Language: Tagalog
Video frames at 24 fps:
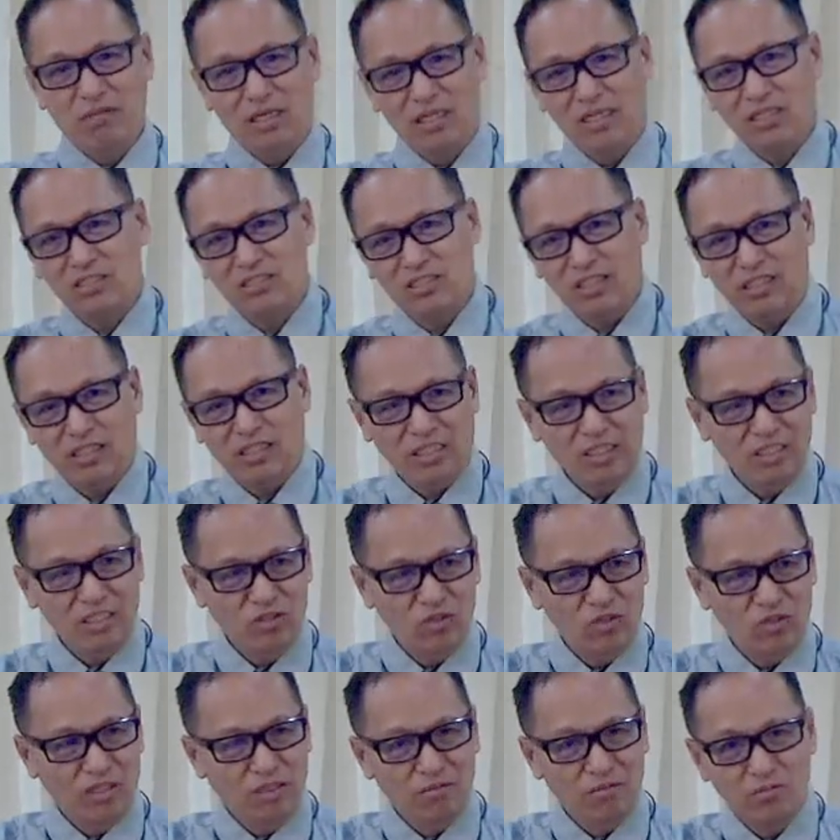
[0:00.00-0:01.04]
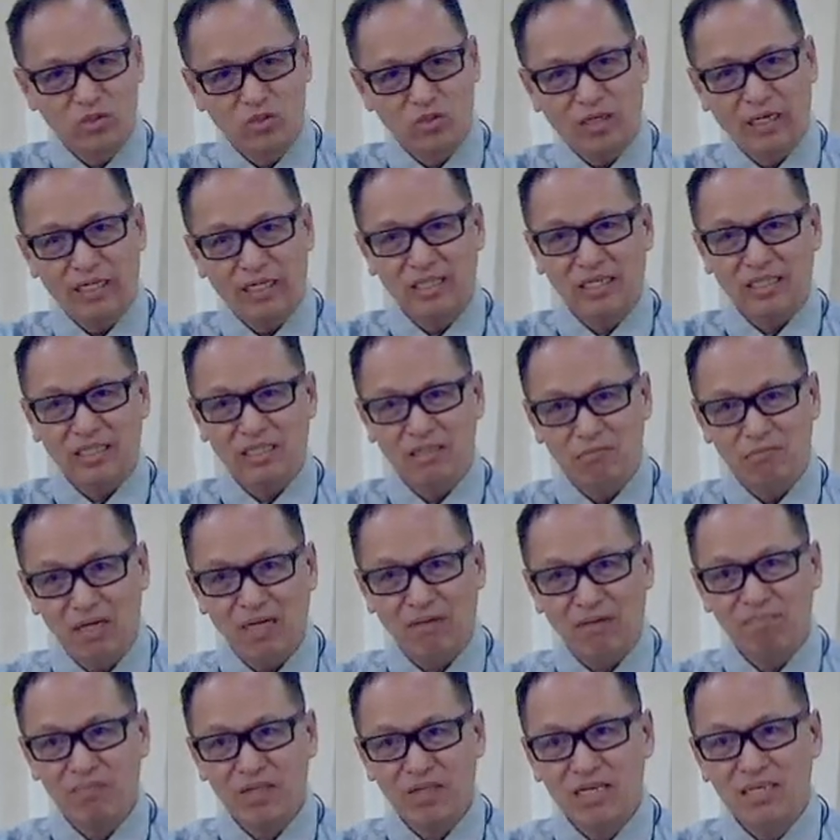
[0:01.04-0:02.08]
ng sekreto ng buhay ng iba.
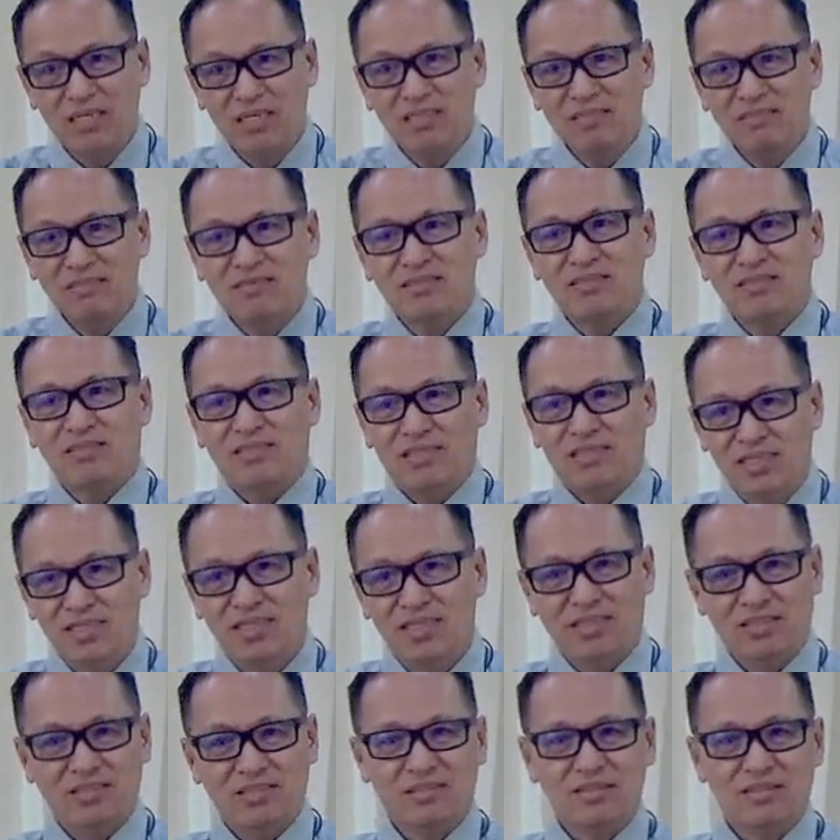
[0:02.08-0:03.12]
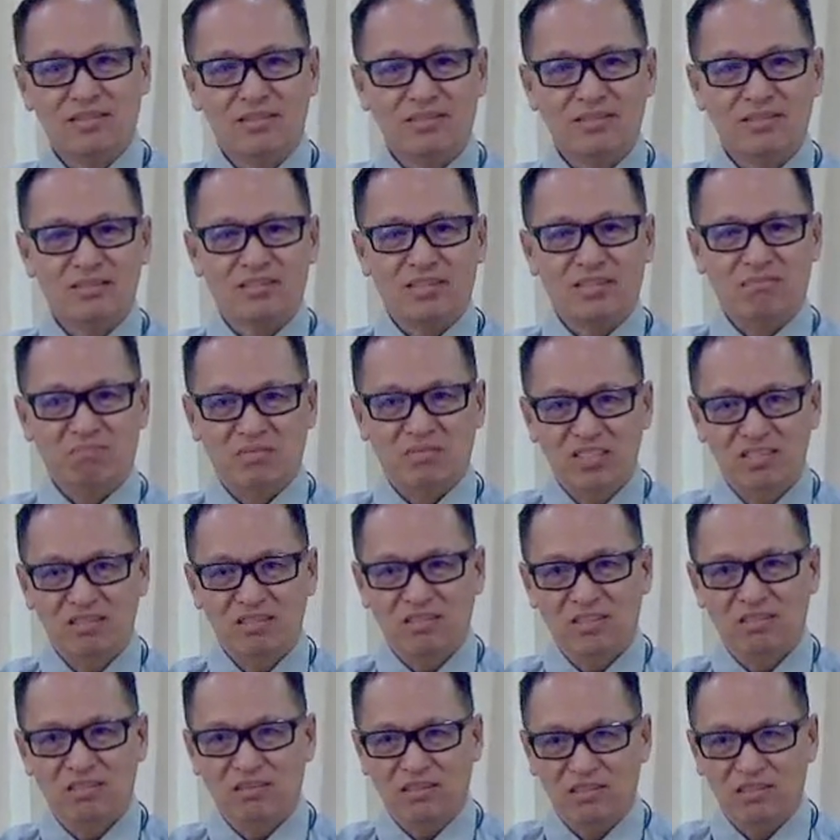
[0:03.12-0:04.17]
Ha,
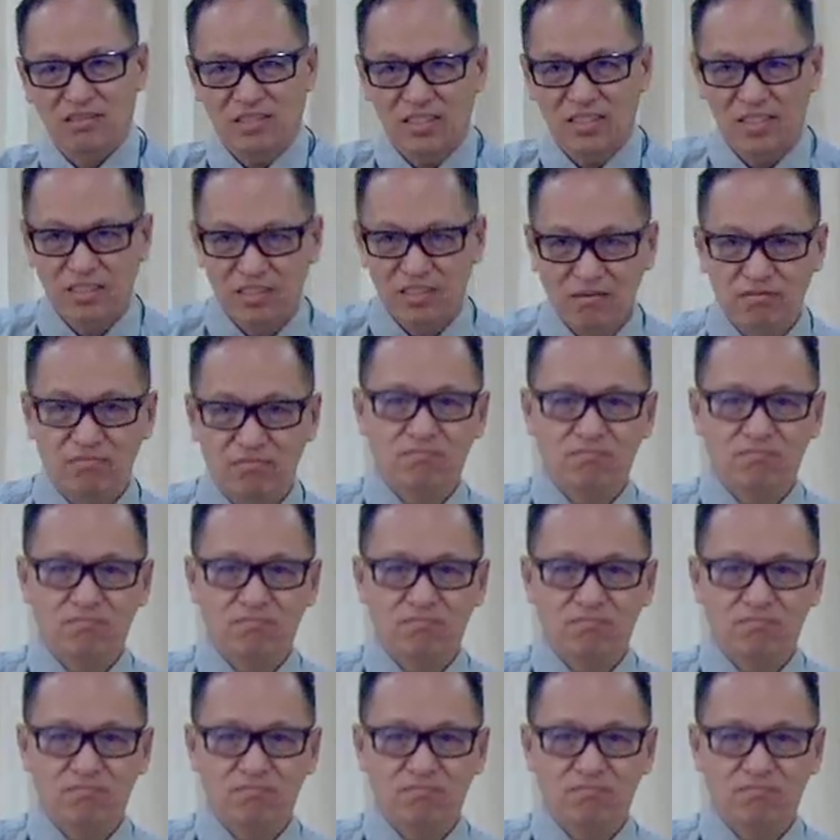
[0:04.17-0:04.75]
gamitin kita ngayon.